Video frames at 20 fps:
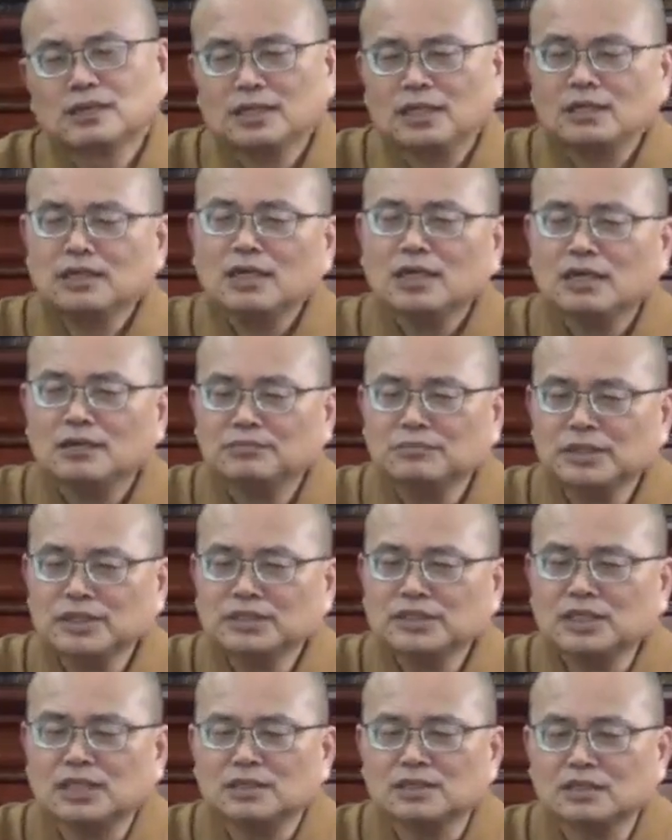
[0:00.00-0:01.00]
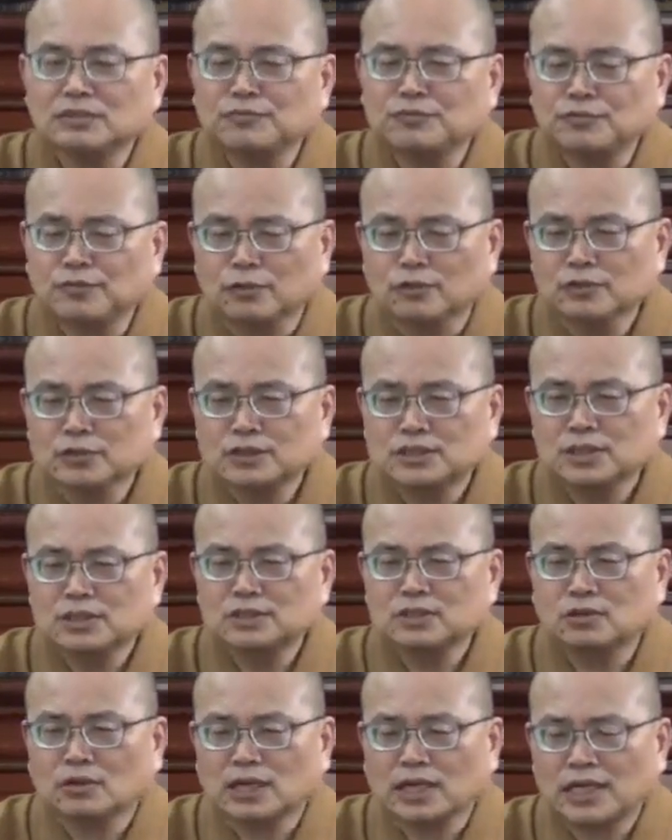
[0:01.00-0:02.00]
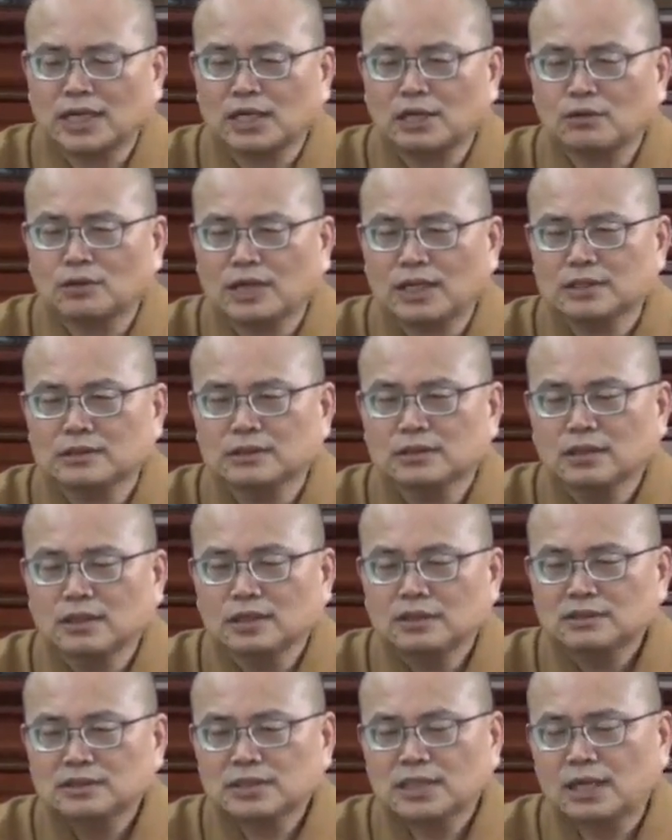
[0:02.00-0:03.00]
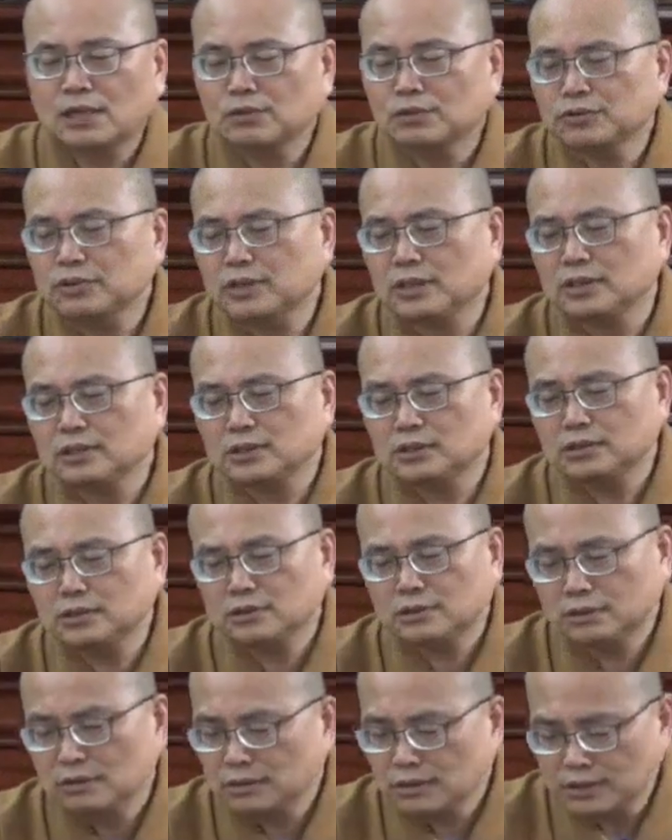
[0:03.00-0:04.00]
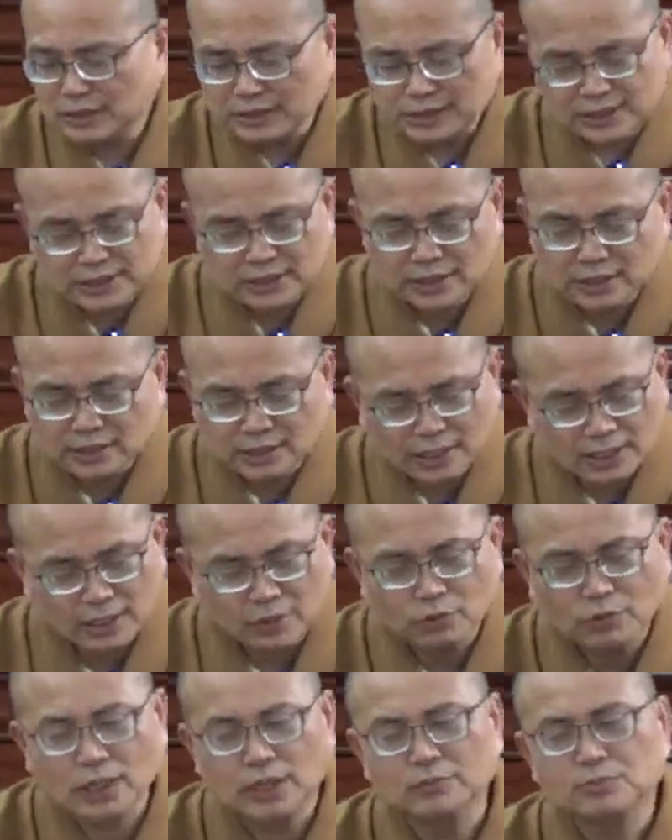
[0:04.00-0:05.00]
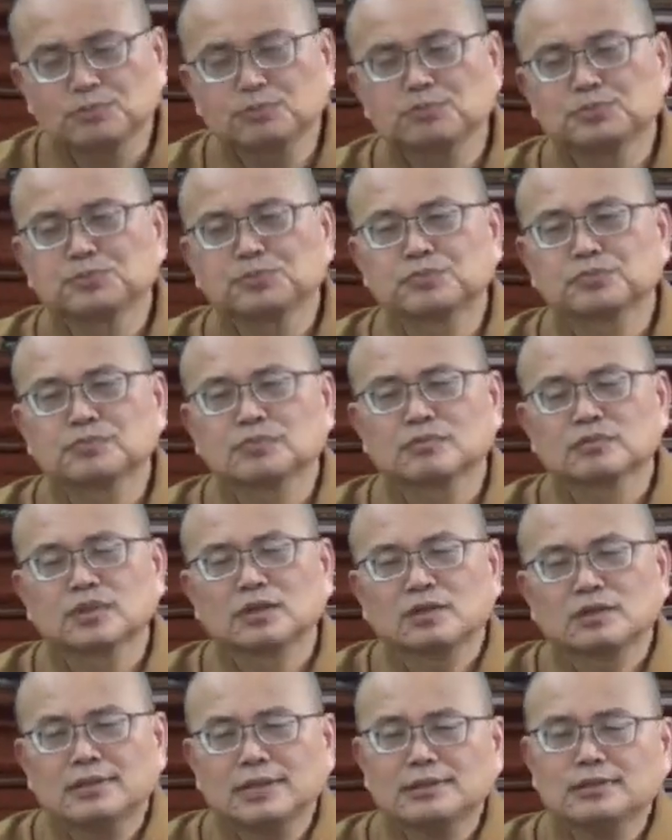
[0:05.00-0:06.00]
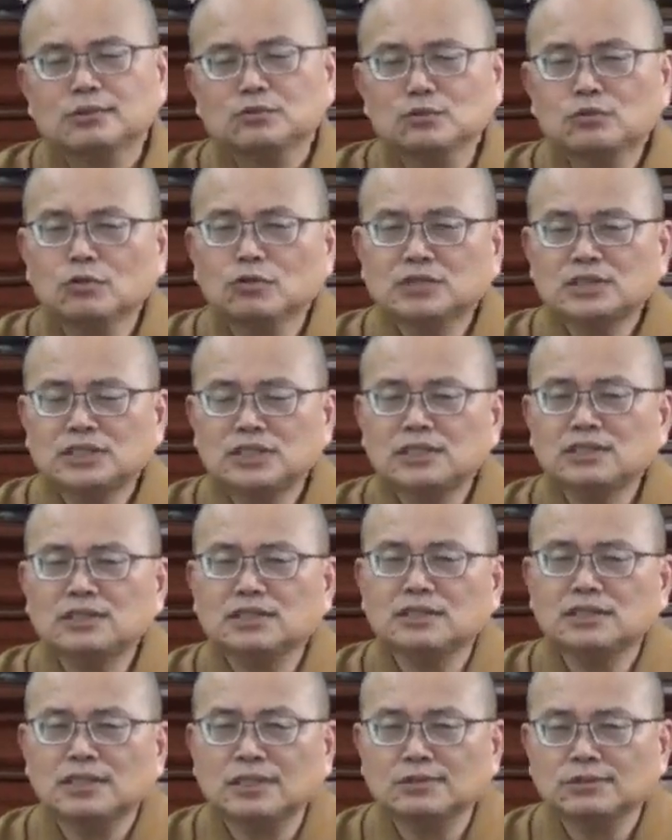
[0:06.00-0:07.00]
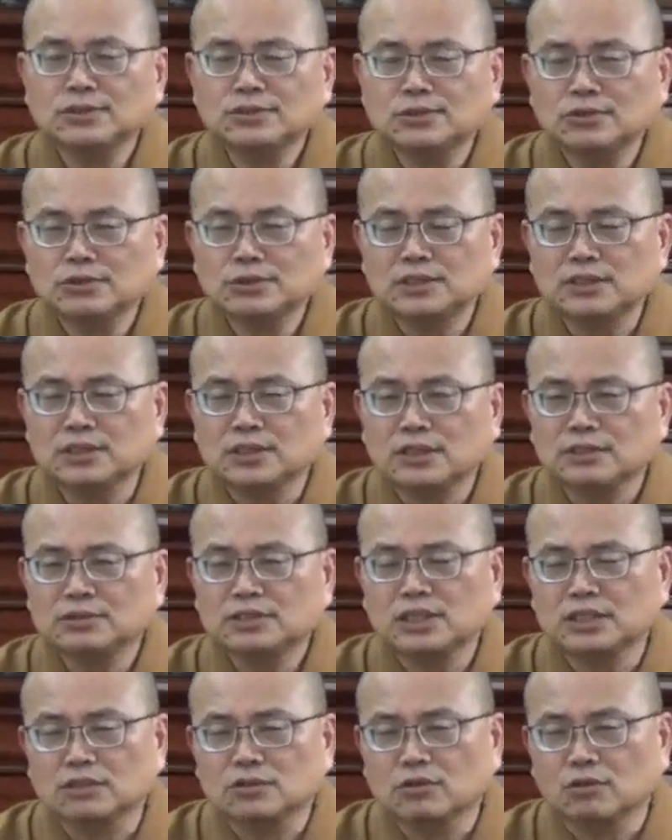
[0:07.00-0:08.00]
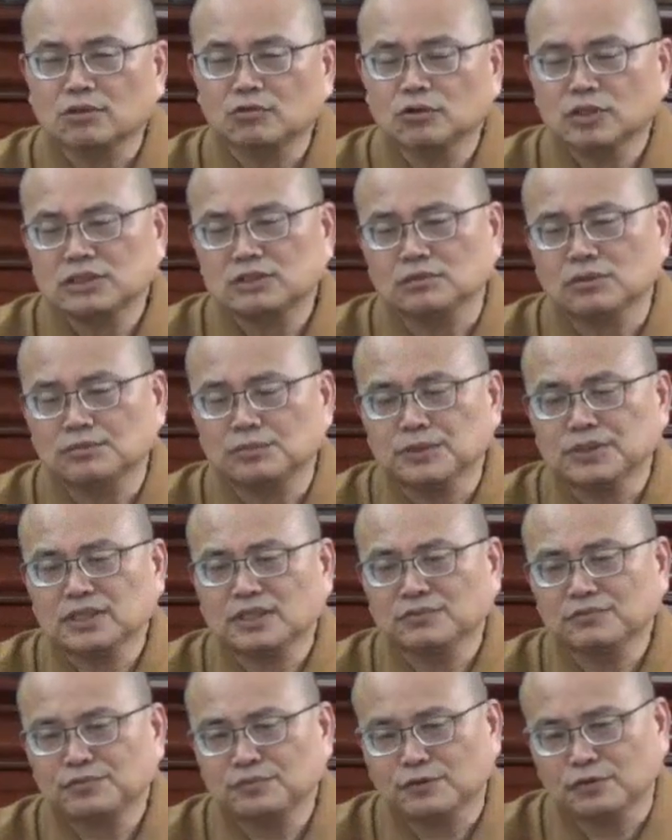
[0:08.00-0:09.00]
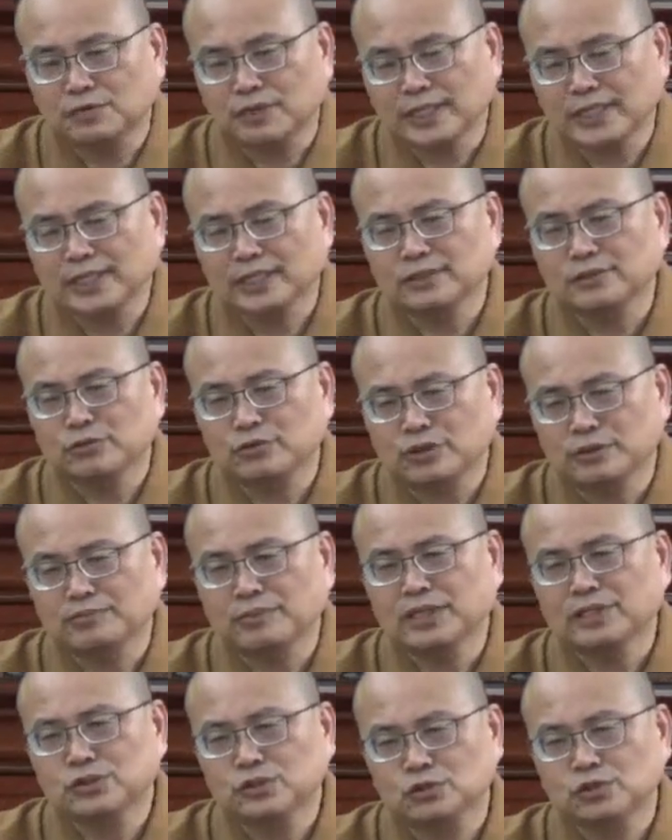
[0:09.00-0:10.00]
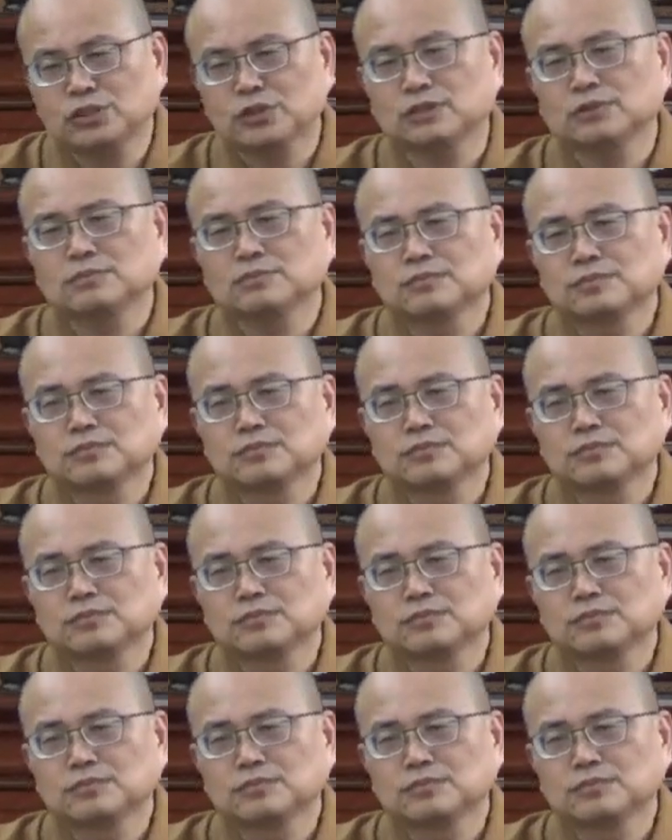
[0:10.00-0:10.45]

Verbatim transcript: 那很明显的，佛这种阿罗汉。超越一切的阿罗汉，那如果真的要修行要成功，为什么不像佛那样的圆满究竟